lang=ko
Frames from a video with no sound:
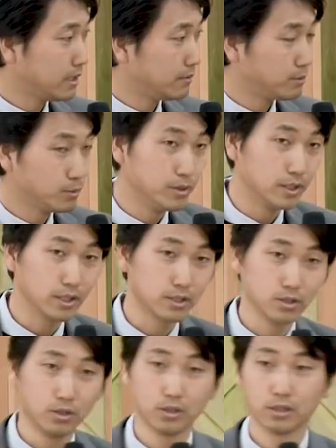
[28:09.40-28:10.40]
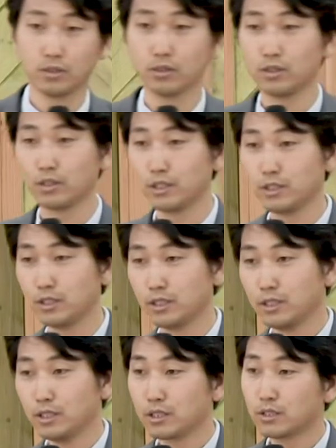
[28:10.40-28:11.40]
부분이 있겠죠. 그래서 성경에는
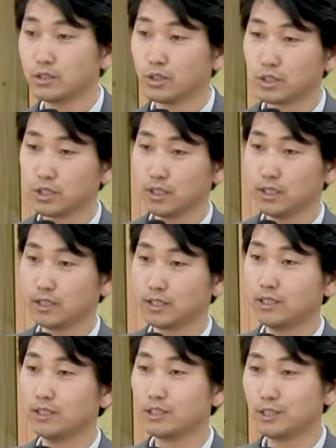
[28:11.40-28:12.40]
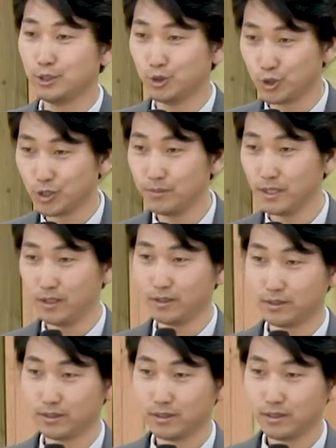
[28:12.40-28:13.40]
그것이 그릇이
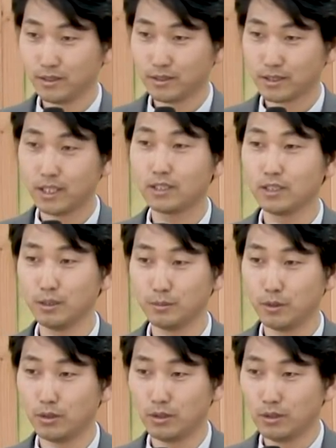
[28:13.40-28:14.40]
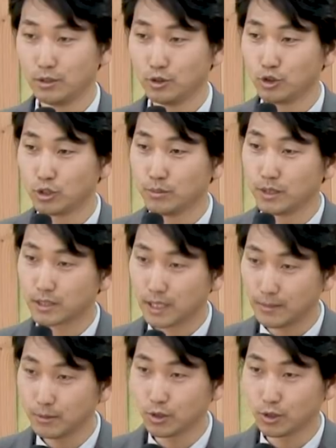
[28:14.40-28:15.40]
육이면 깨트려 뭐 육이면
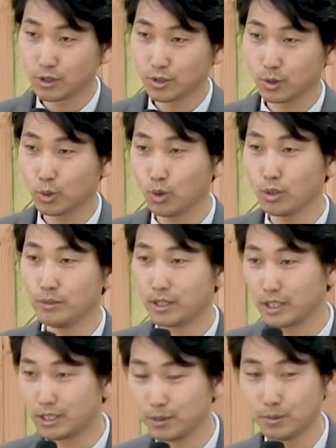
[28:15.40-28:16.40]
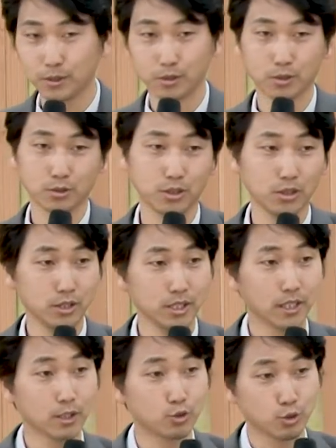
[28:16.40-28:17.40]
삶을 것이고 톡이면 깨트려 버릴 것이고 이런
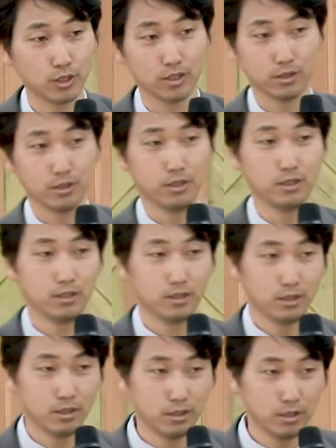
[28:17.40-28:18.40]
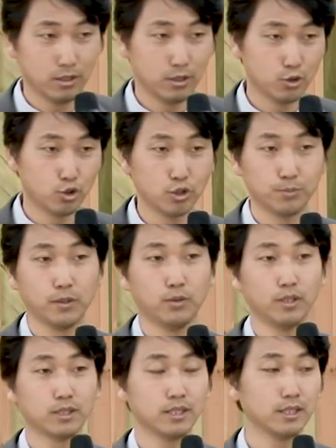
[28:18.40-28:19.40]
이야기가 쭉 있는 거예요. 유추병
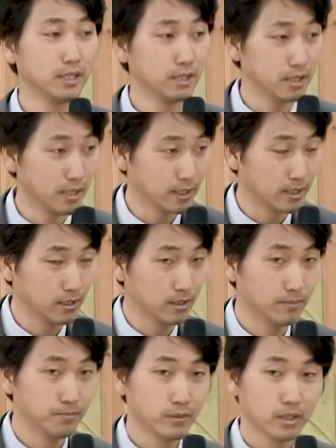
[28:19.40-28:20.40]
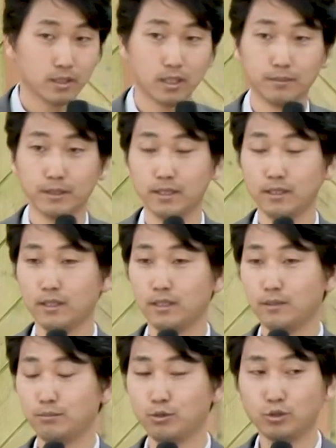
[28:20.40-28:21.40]
환자에 대한 이야기, 그다음에
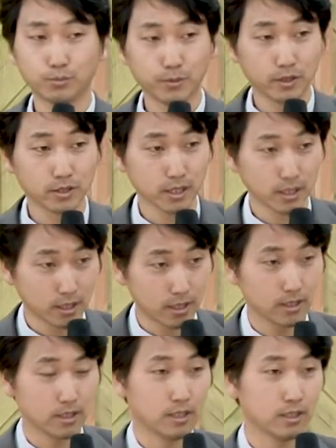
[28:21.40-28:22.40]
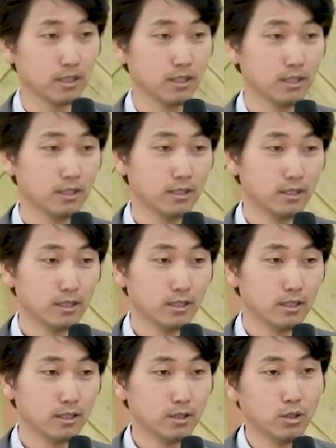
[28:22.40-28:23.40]
문두병자에 대한 이야기,
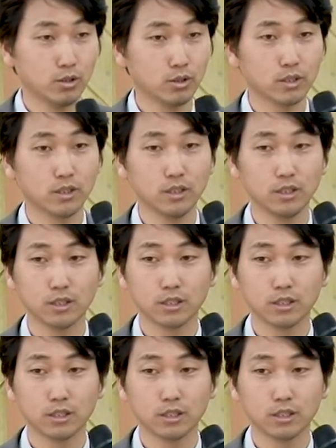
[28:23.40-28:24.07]
이런 그